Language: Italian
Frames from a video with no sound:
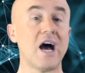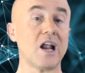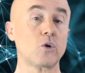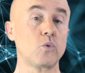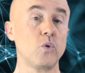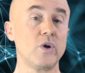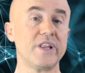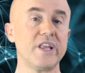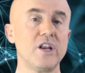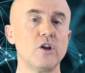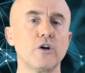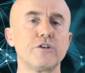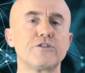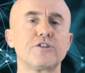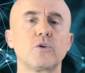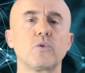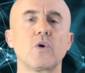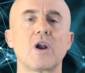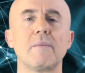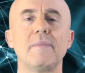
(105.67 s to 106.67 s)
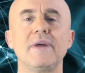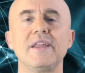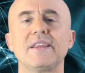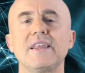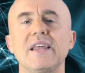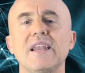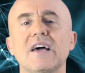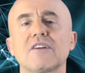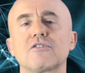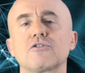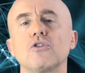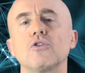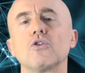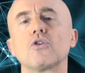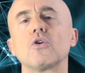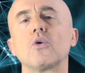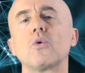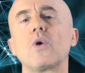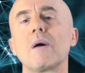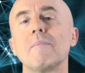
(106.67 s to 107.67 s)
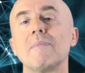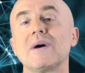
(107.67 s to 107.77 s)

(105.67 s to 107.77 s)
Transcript: Alcuni di noi sicuramente nascono con una